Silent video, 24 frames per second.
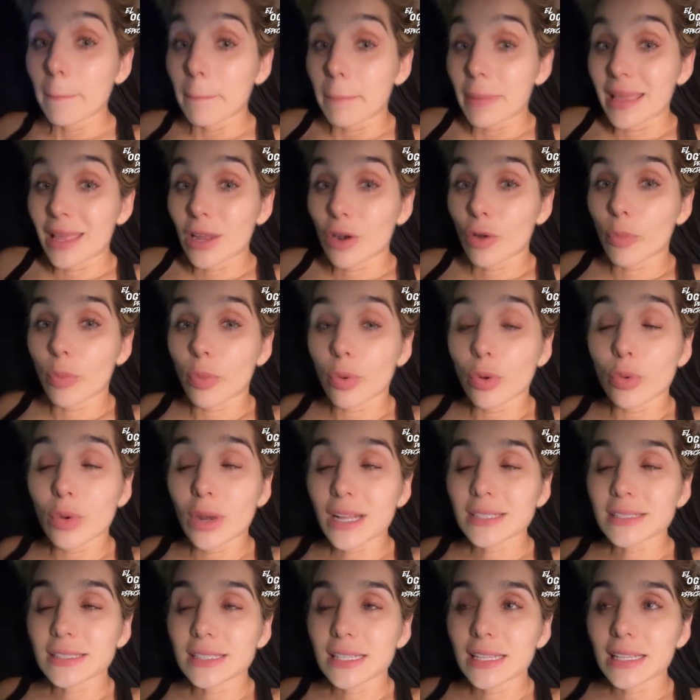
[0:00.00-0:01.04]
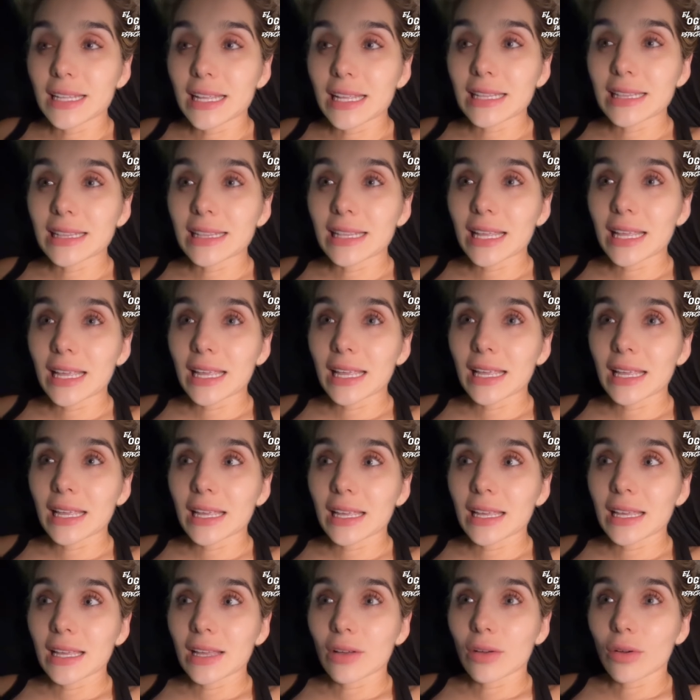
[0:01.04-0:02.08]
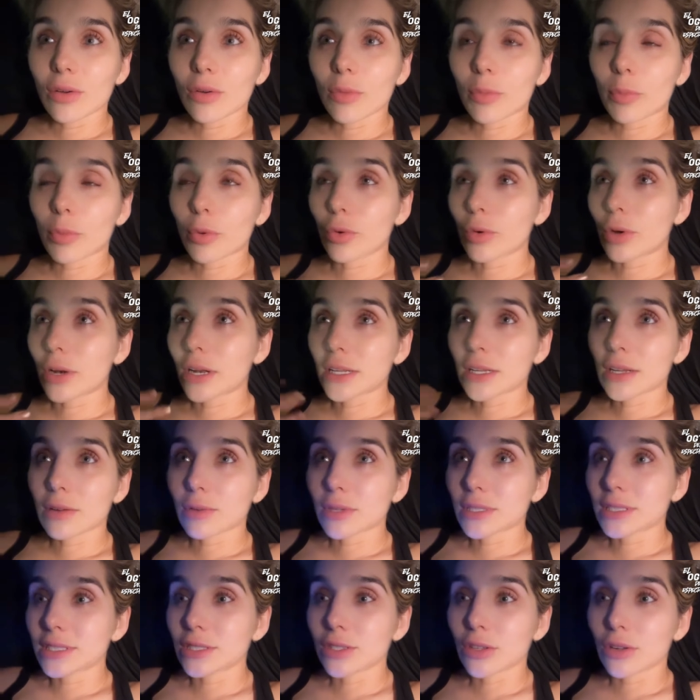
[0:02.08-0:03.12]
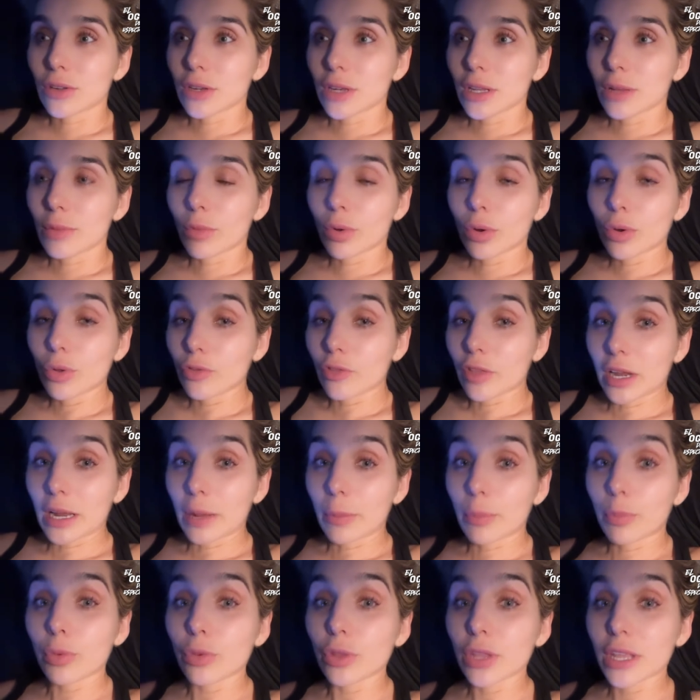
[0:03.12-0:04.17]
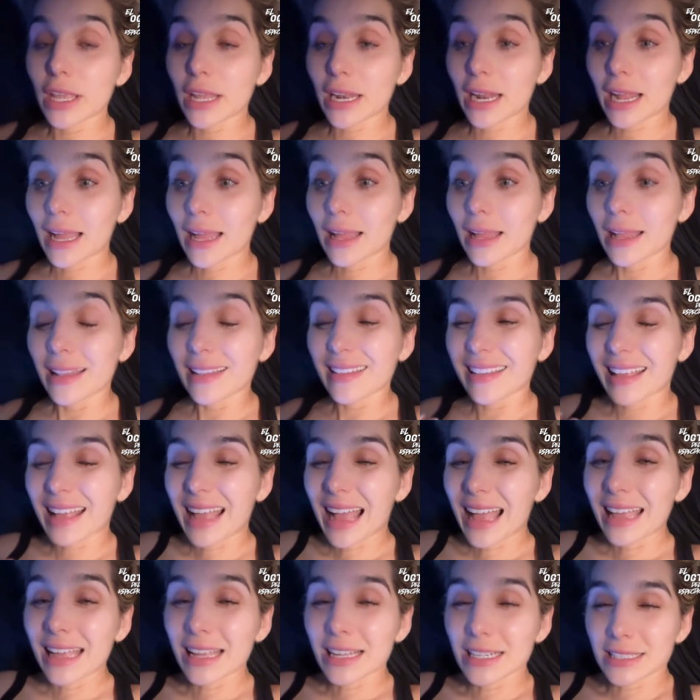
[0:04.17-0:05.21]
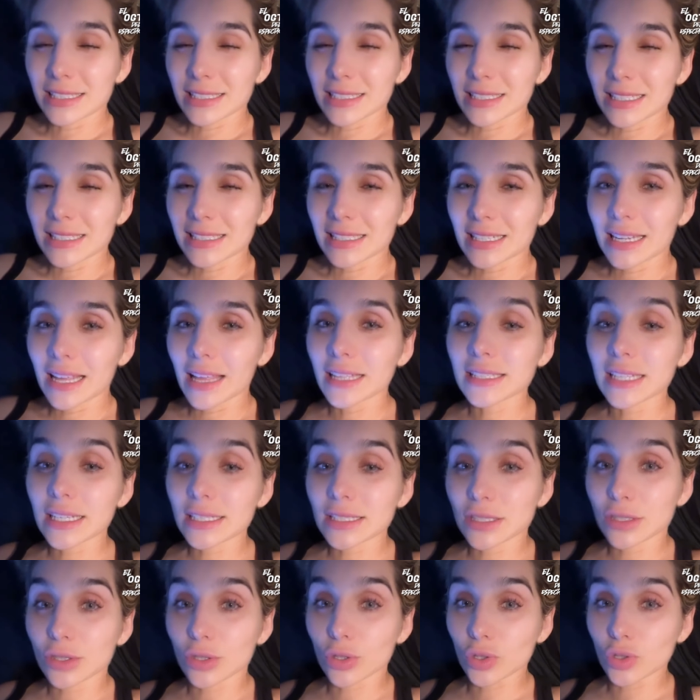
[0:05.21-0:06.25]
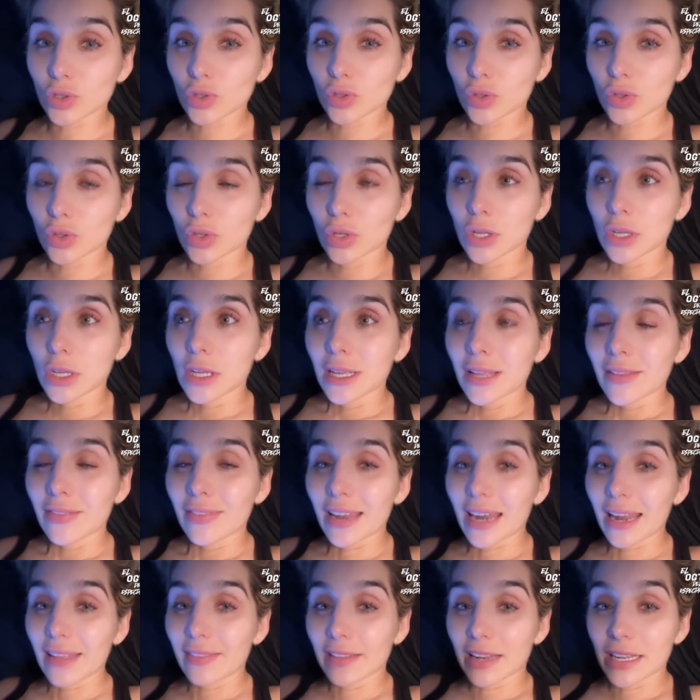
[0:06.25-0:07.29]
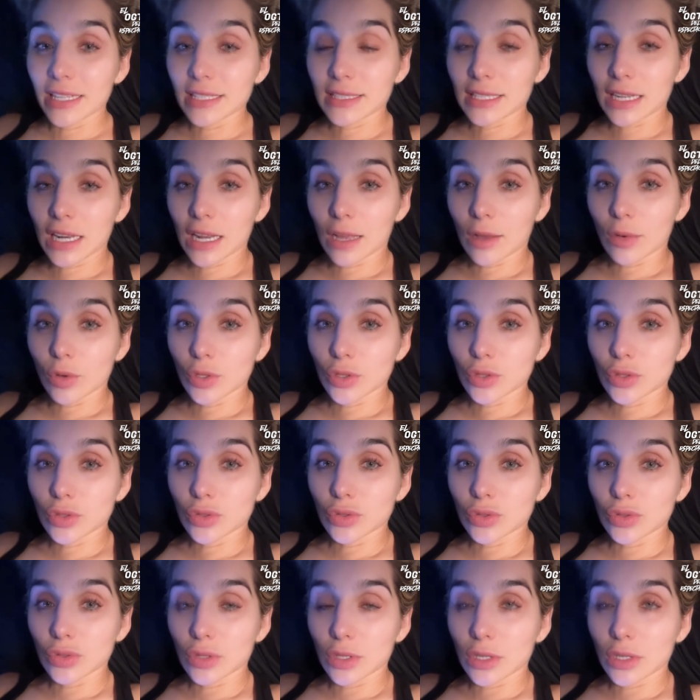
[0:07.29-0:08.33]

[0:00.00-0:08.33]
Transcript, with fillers: pero por un accidente o por una cuestión involuntaria pudiera caerse, sería desastroso. Trae tres clavos